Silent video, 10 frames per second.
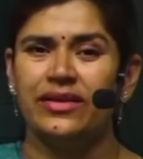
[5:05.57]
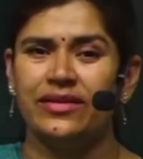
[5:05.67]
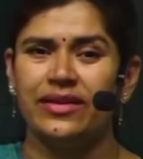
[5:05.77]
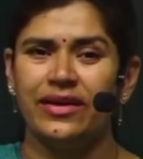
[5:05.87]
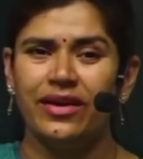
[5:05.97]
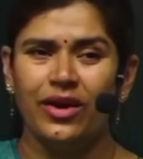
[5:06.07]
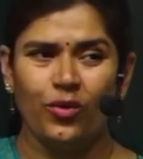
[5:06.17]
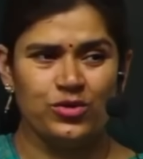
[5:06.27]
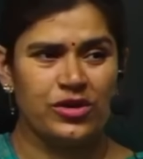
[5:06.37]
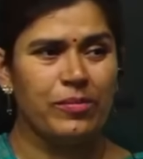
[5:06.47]
देता है
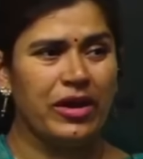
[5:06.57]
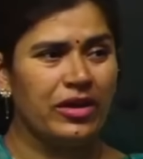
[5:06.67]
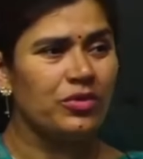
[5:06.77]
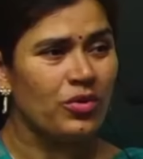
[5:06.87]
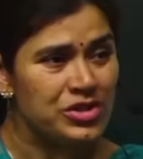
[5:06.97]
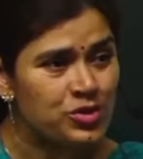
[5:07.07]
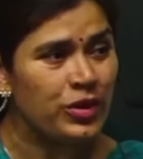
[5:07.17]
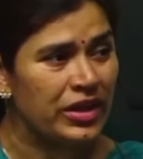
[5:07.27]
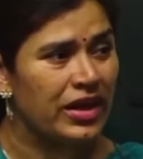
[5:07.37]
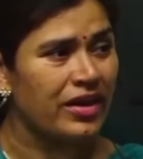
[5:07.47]
उसकी मेहनत को ईश्वर
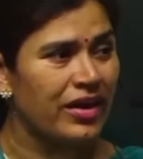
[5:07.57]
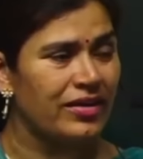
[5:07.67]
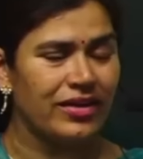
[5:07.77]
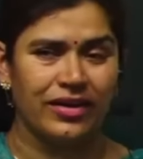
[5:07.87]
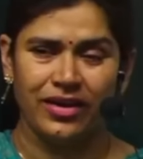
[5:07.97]
देख रहा था